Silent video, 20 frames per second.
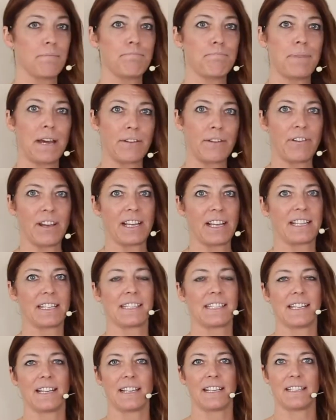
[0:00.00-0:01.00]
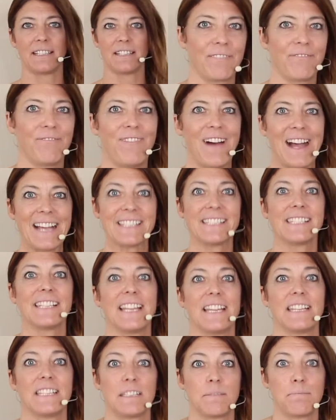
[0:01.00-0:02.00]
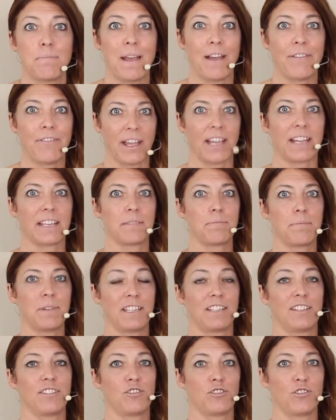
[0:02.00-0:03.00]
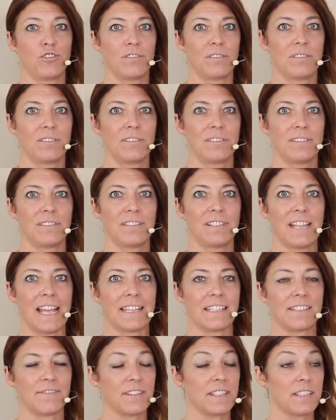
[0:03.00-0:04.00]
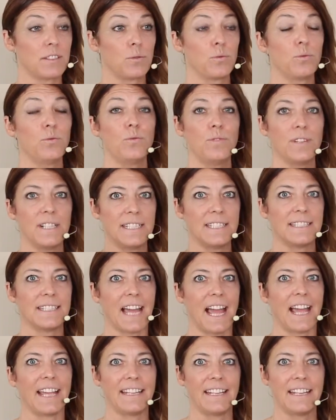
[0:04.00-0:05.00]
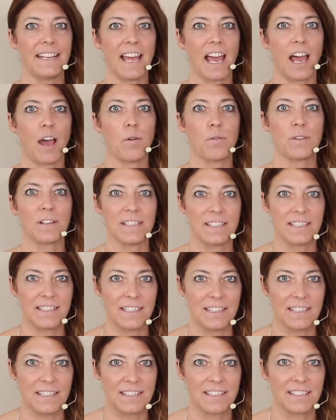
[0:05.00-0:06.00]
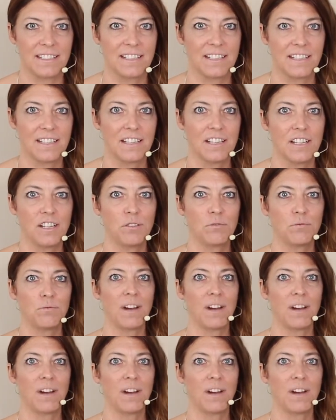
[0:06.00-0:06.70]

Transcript: perfekt sein. Was ist perfekt, bitteschön? Das, was du in deinen Augen siehst. Du